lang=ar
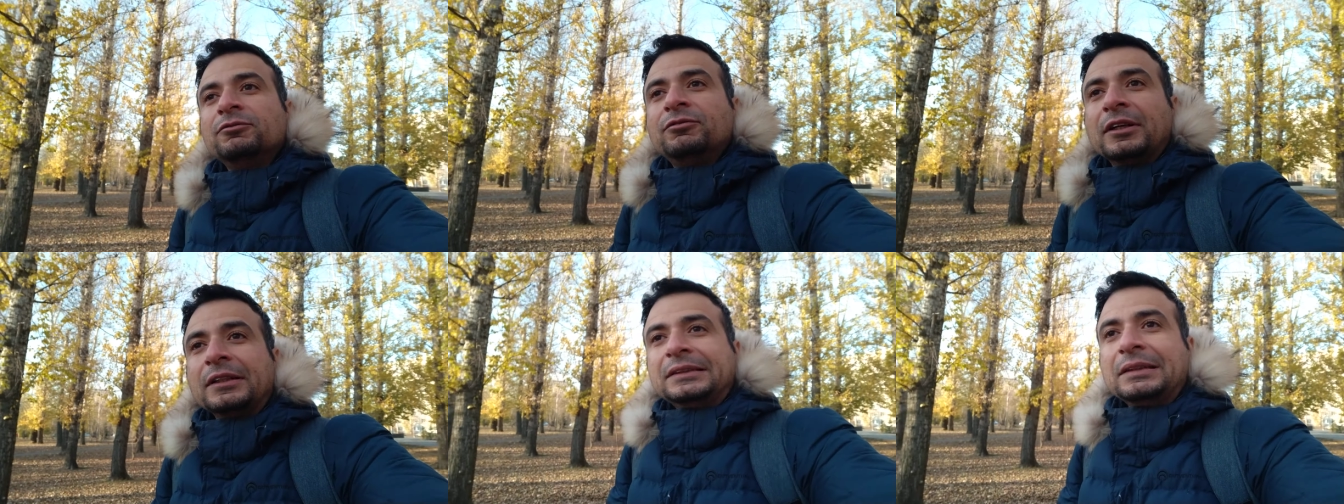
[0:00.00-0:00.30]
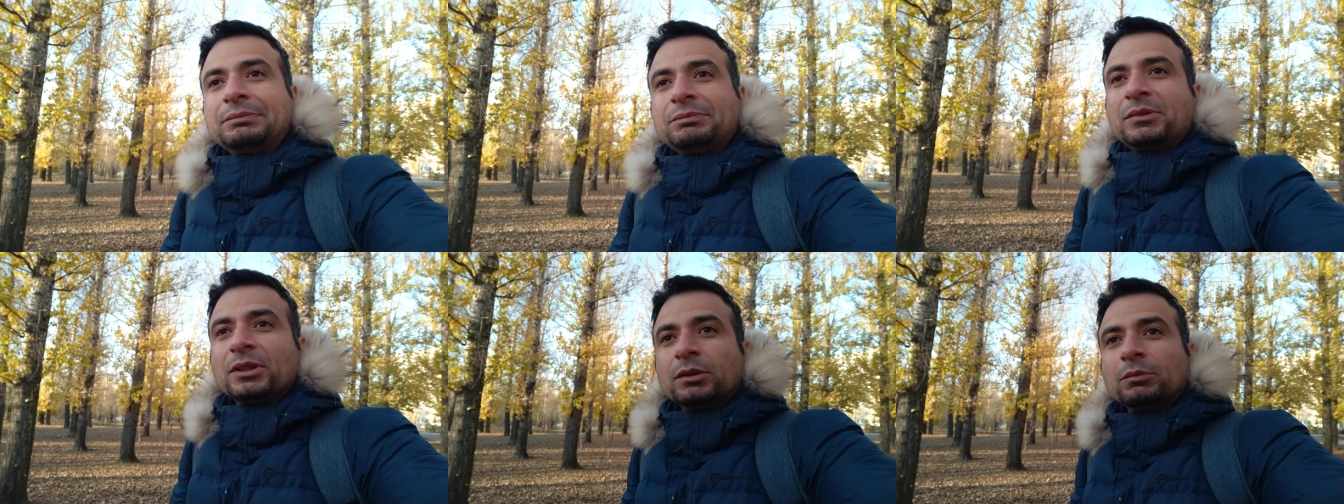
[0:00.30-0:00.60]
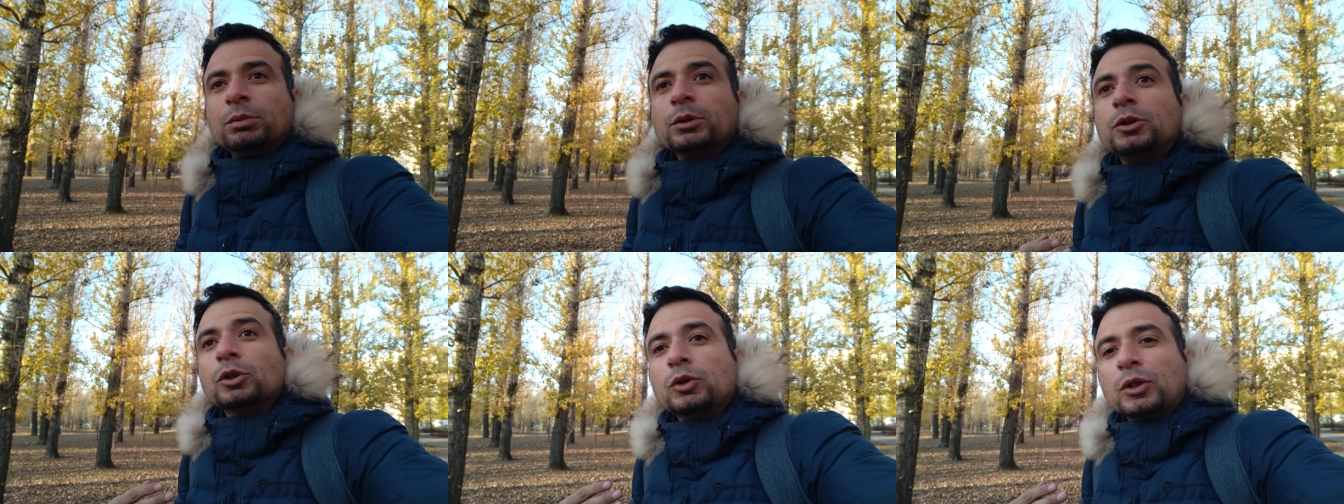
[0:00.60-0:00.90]
فدي
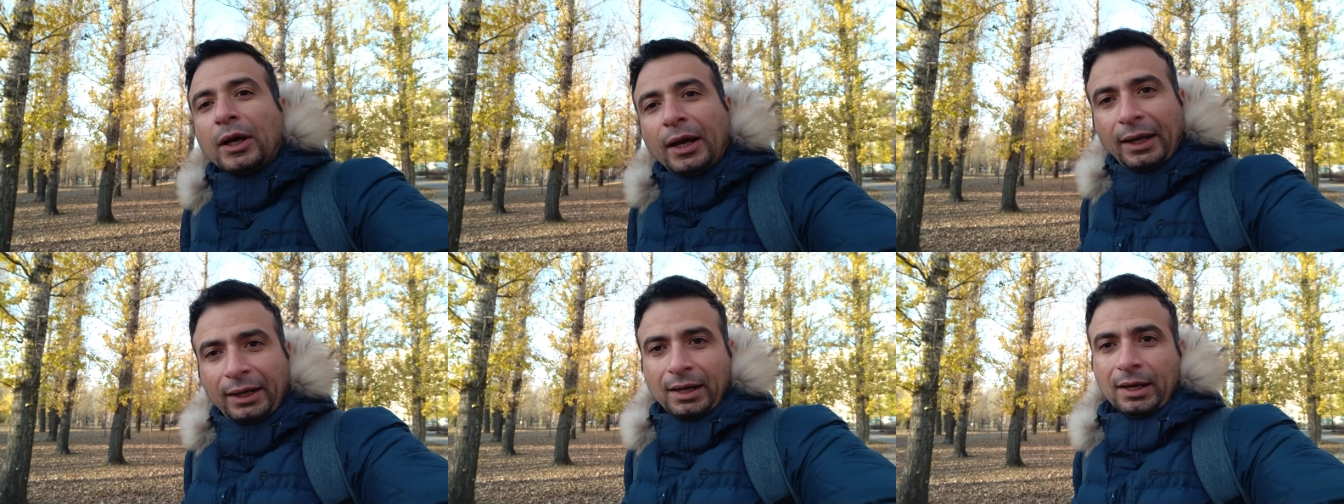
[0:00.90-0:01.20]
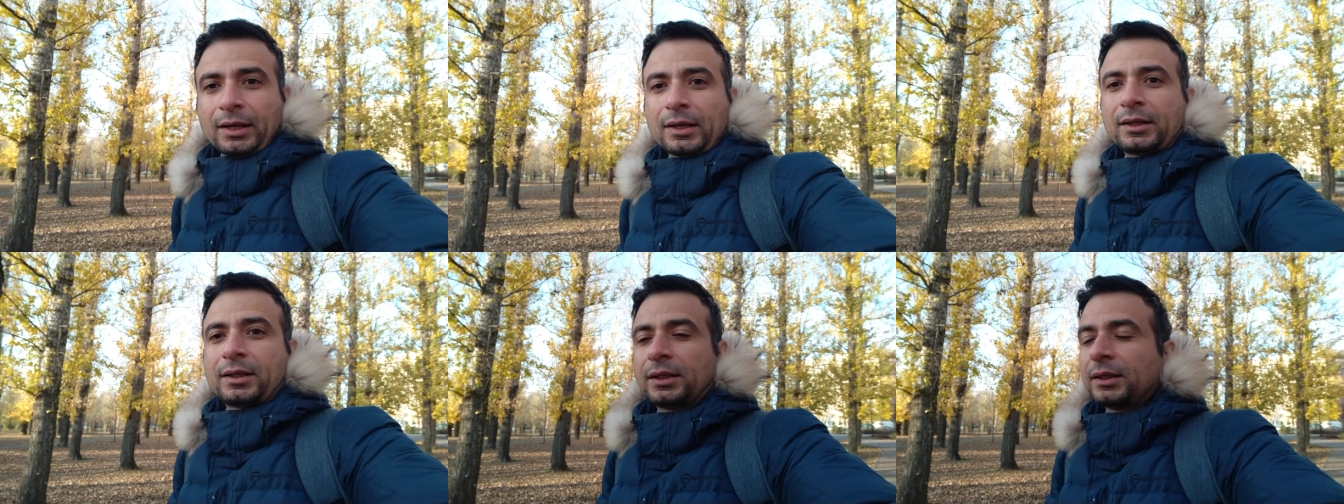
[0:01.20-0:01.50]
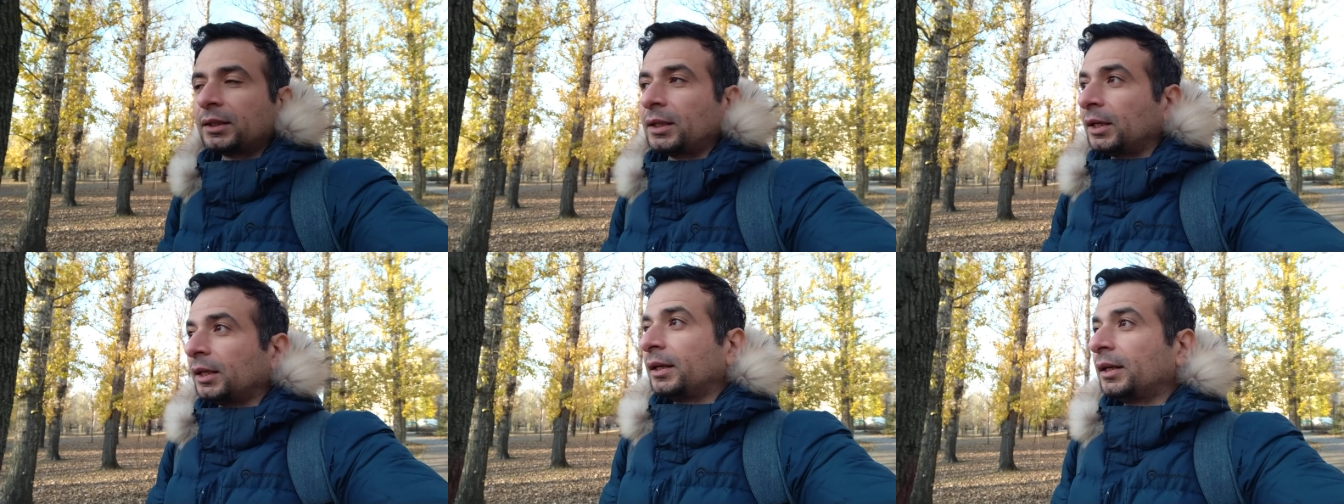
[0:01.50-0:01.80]
بتتيح لك
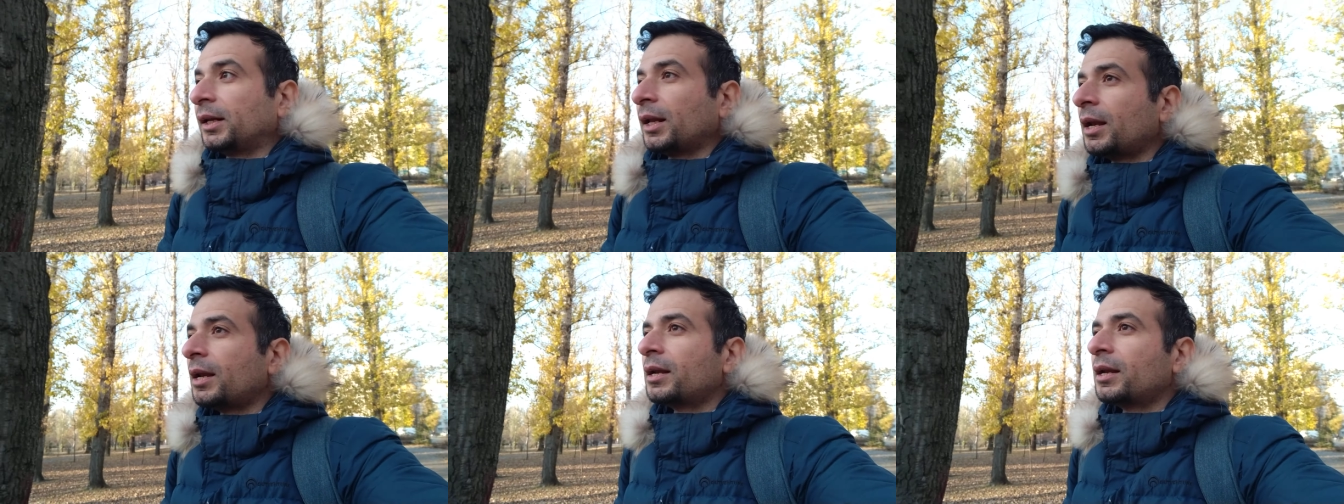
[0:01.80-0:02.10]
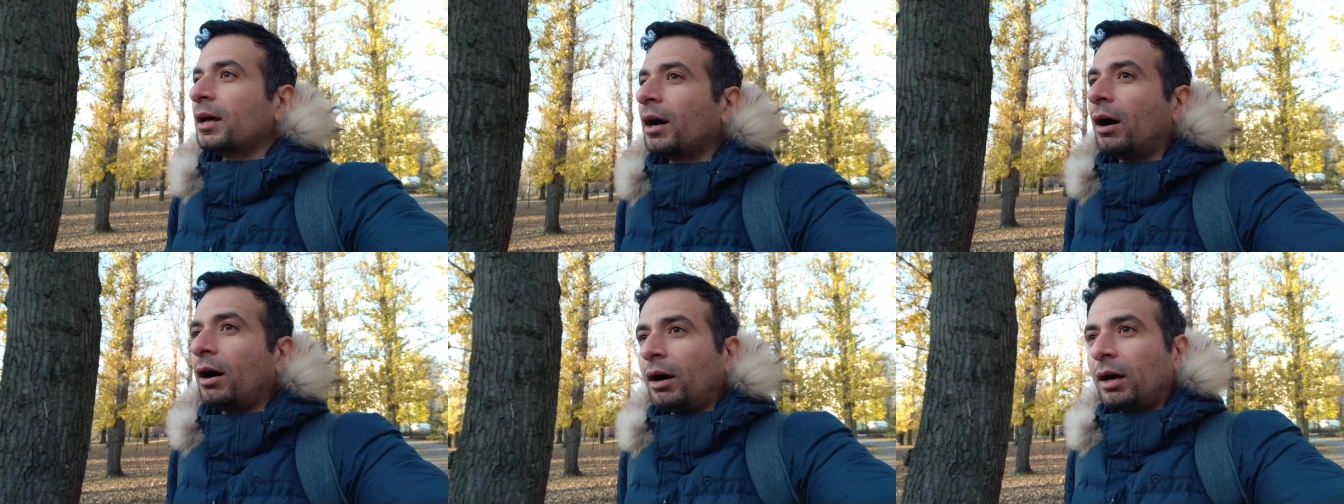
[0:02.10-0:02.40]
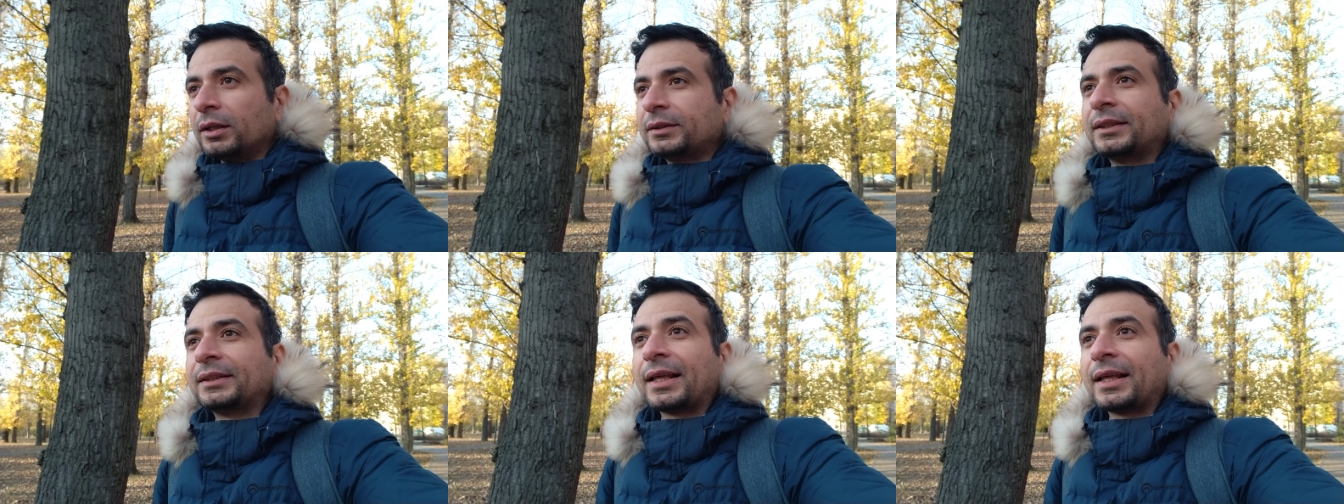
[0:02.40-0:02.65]
ان اه